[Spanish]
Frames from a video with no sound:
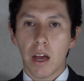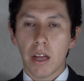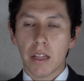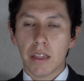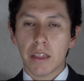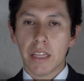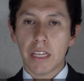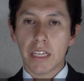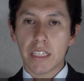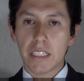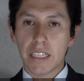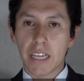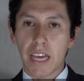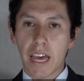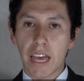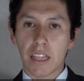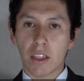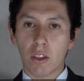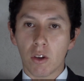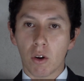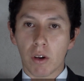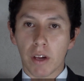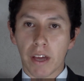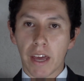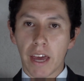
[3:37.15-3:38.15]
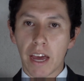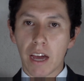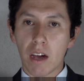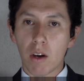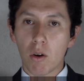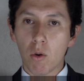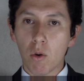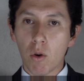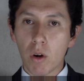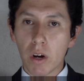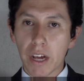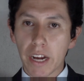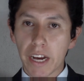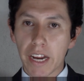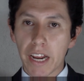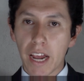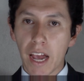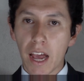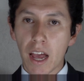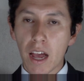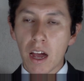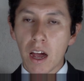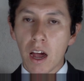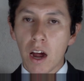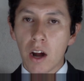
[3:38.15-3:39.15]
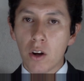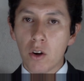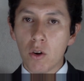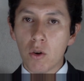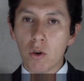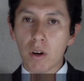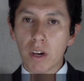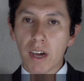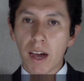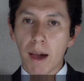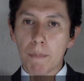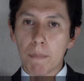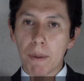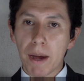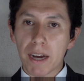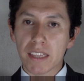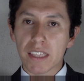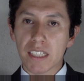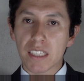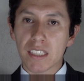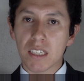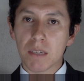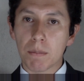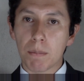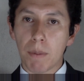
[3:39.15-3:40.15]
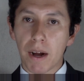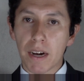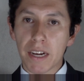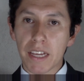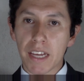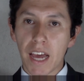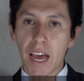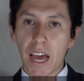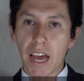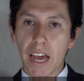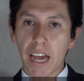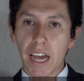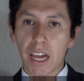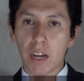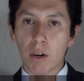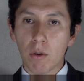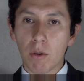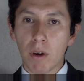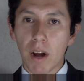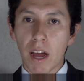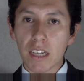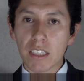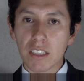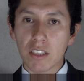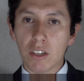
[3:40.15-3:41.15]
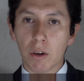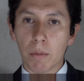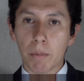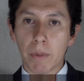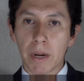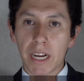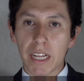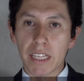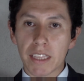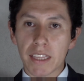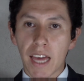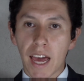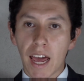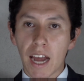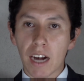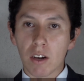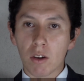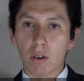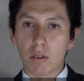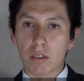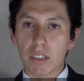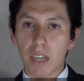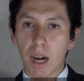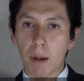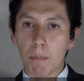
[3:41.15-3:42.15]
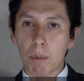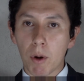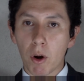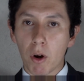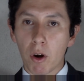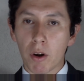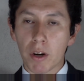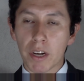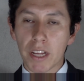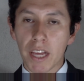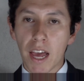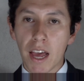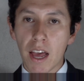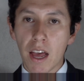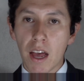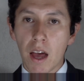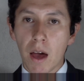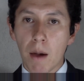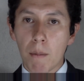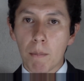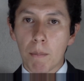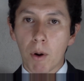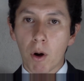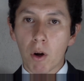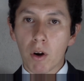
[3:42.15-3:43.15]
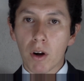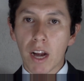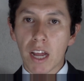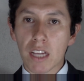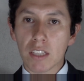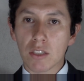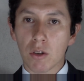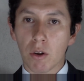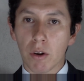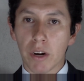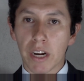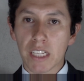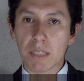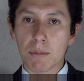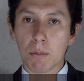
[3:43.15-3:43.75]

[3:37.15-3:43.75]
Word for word: diciendo que Hungría nunca participaría en una acción militar contra Polonia por razones